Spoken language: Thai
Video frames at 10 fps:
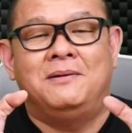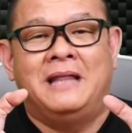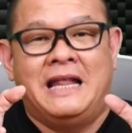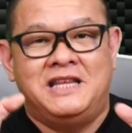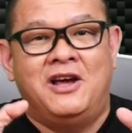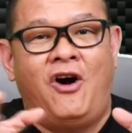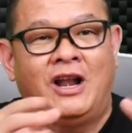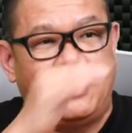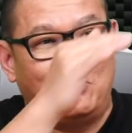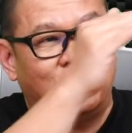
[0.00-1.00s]
เน็ตยี่ห้อ
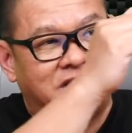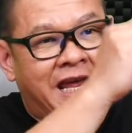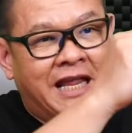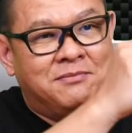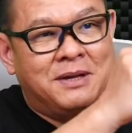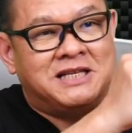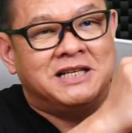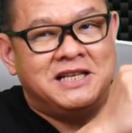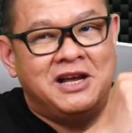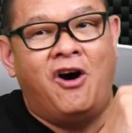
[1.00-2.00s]
อะไร คุณก็จะเห็นเป็น
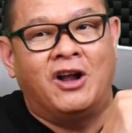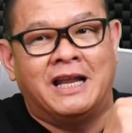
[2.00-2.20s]
ชื่อยี่ห้อ